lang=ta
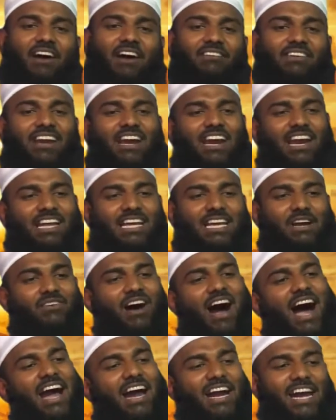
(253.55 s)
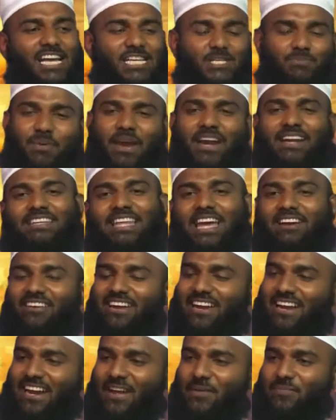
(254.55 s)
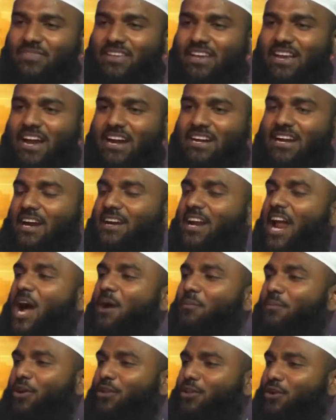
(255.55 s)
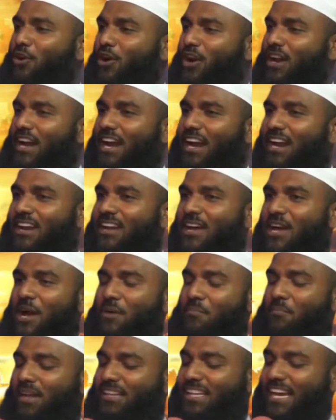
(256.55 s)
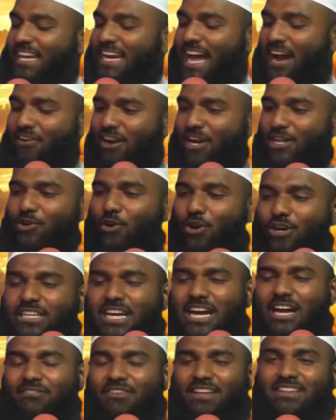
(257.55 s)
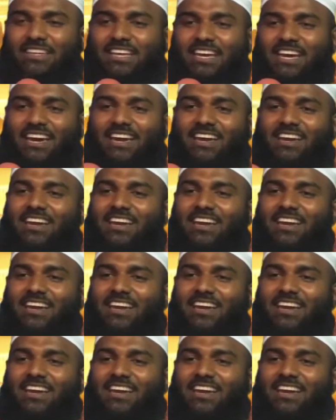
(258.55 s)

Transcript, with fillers: அவர்களுக்கு வாகன ஸ்பீட் தேவையில்லை நன்றாக புரிந்து கொள்ளுங்கள் மதீனாவிலிருந்து ஒட்டகம் வந்து